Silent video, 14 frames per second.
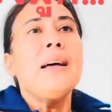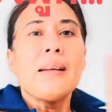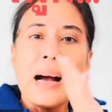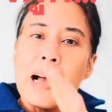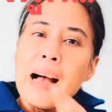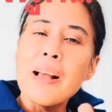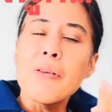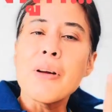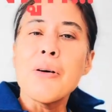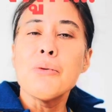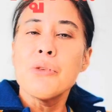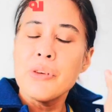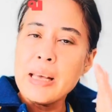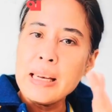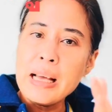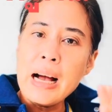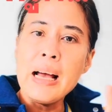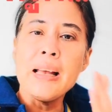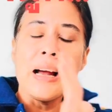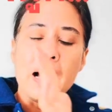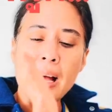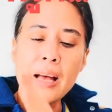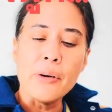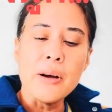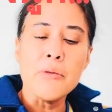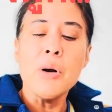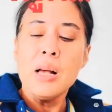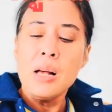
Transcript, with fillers: ร่างกายของเราเทรนได้ ร่างกายของเรา